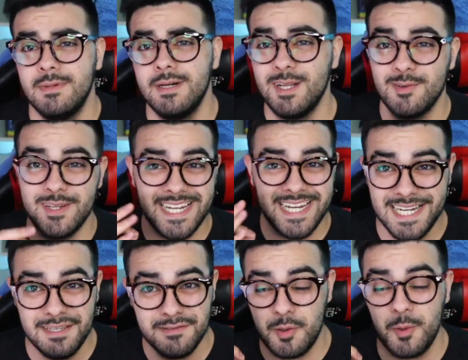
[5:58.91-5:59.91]
Mano,
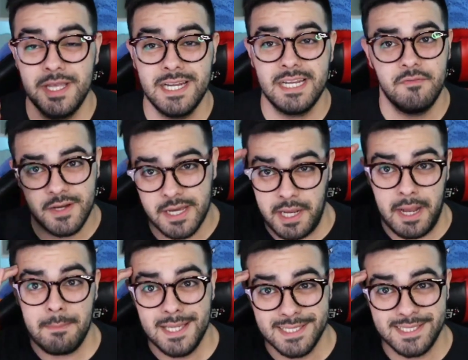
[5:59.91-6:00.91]
incrível, incrível, fica na
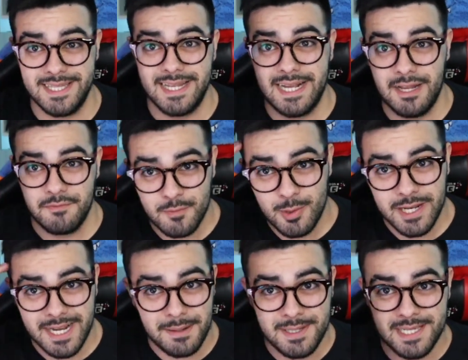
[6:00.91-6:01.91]
cabeça, tá ligado?
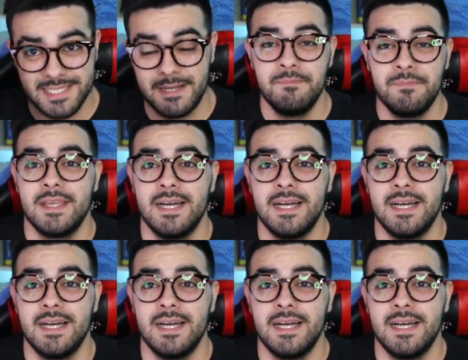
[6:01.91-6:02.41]
Ficou na cabeça.